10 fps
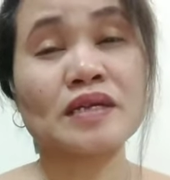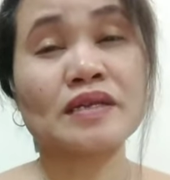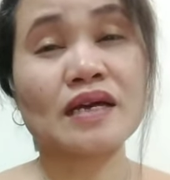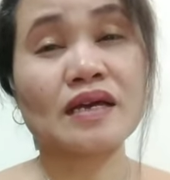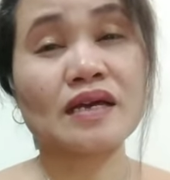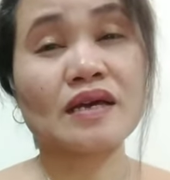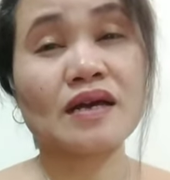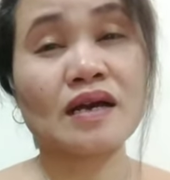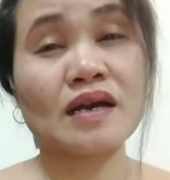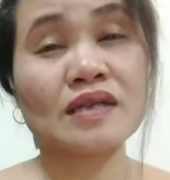ng
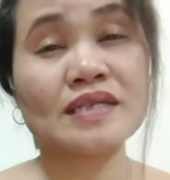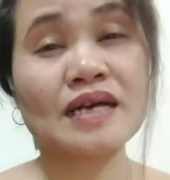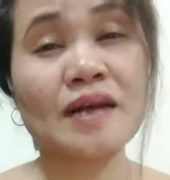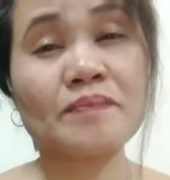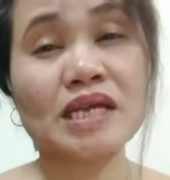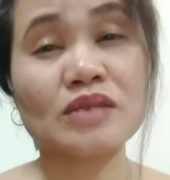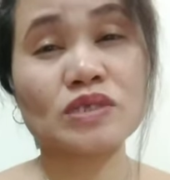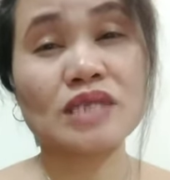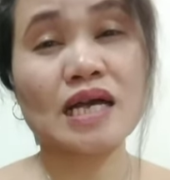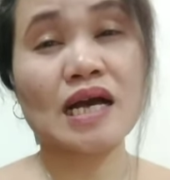uh, sangkap na ito
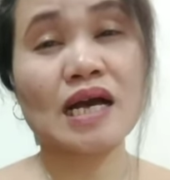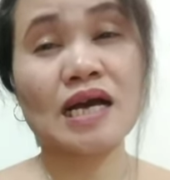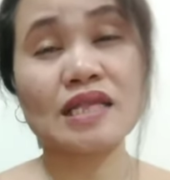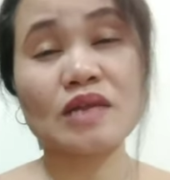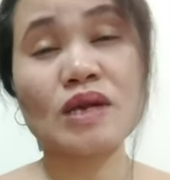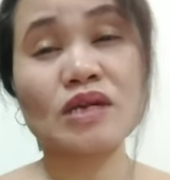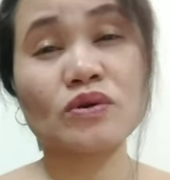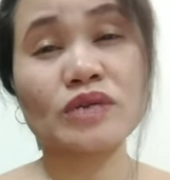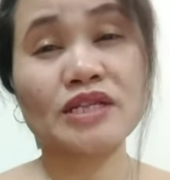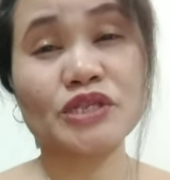sa katawan ko
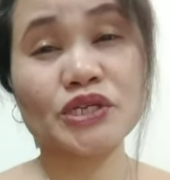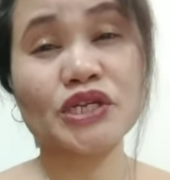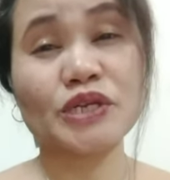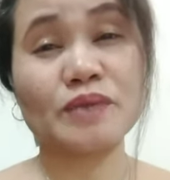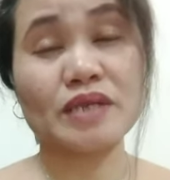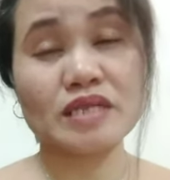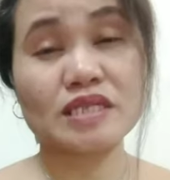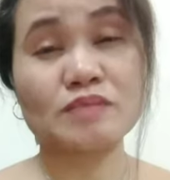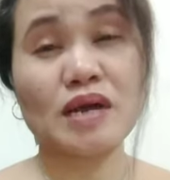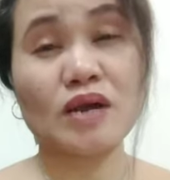ng 30 minutes
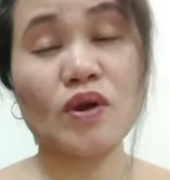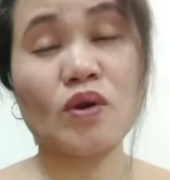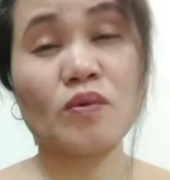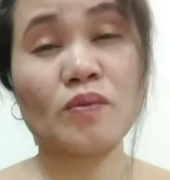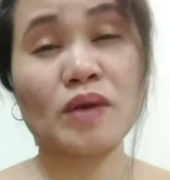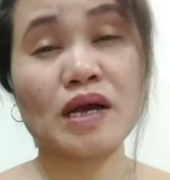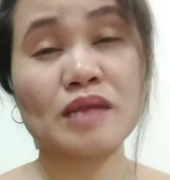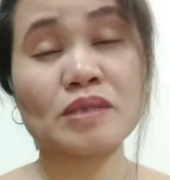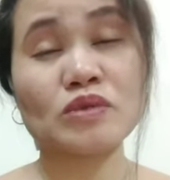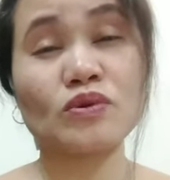bago ako
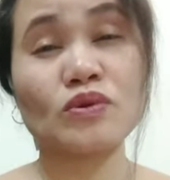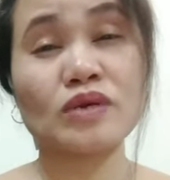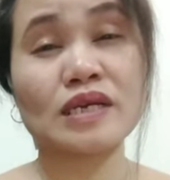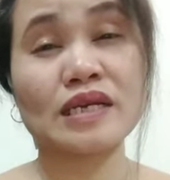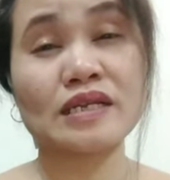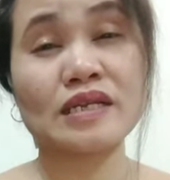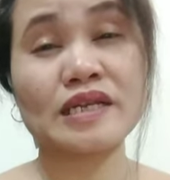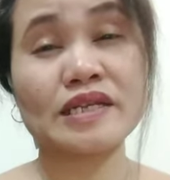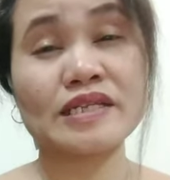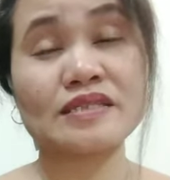matulog, ah,
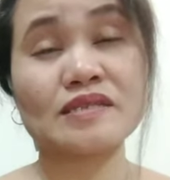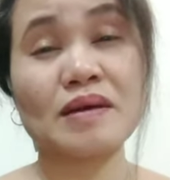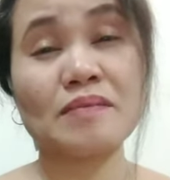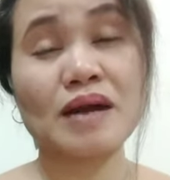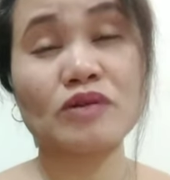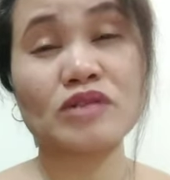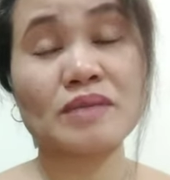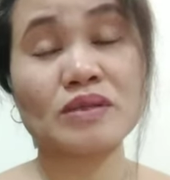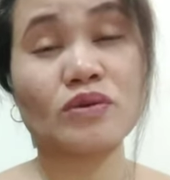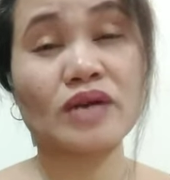naglilinis. 'Di ba? Bago tayo
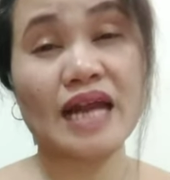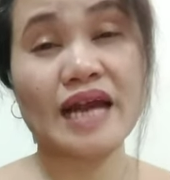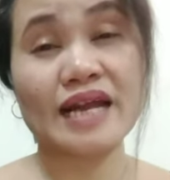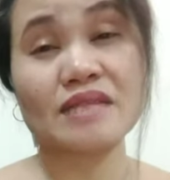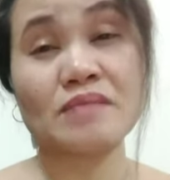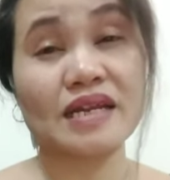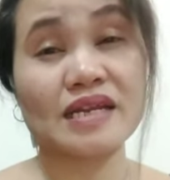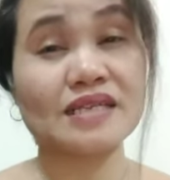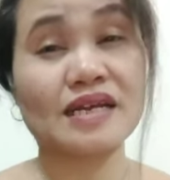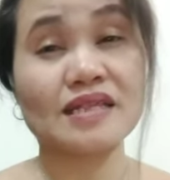matulog, kailangan natin
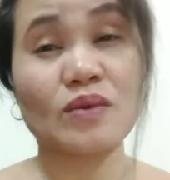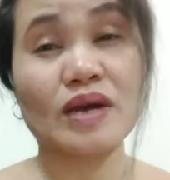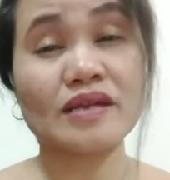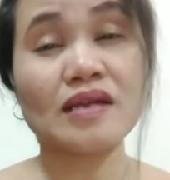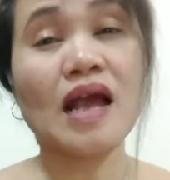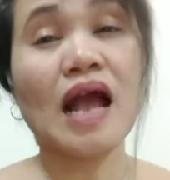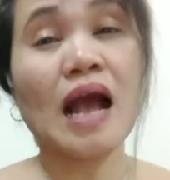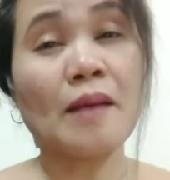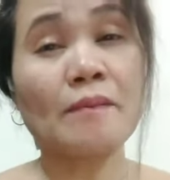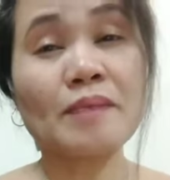maglinis ang katawan
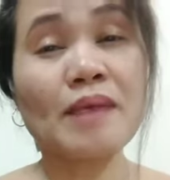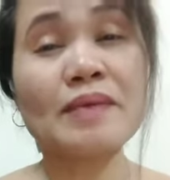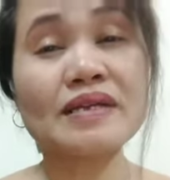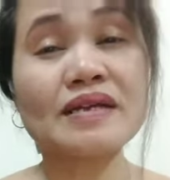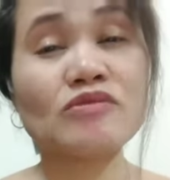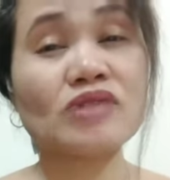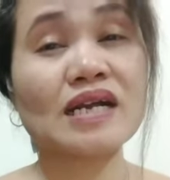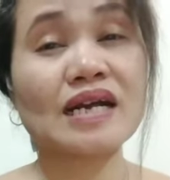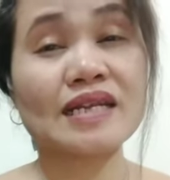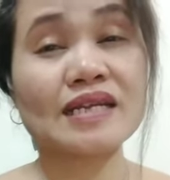magbabad ka muna
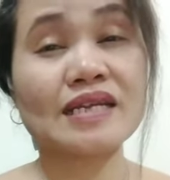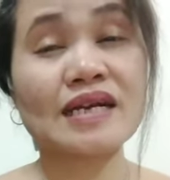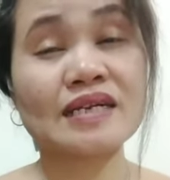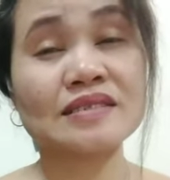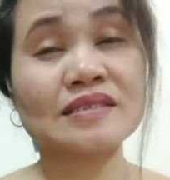ng gani ng